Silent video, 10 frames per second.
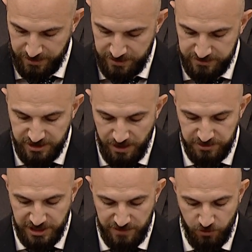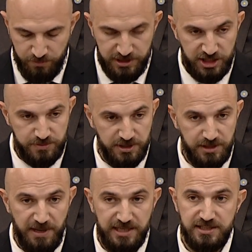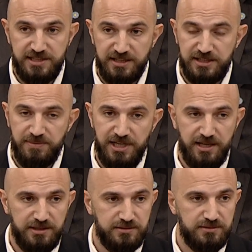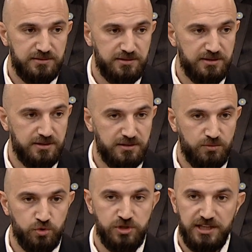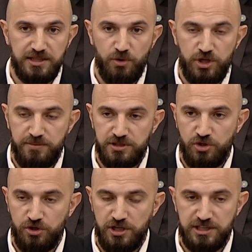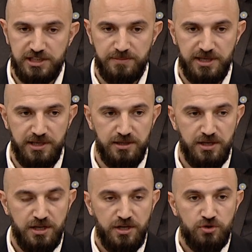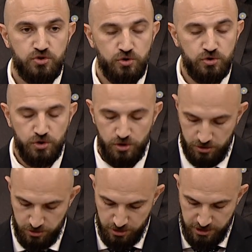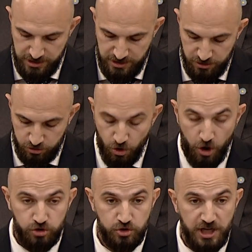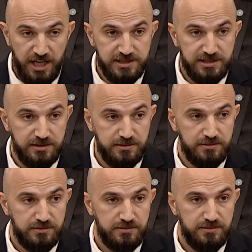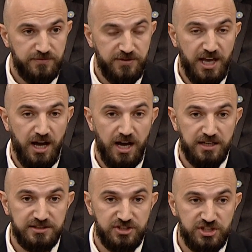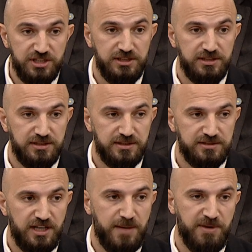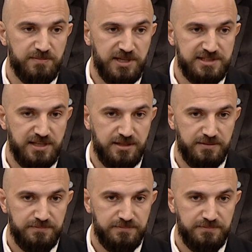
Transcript: Neden bir telefon bile açmadı? Belki kendi bile e, utandı böyle bir diyaloğa girmeye. Çünkü 4 kat fiyat artışı talep etmek istedi.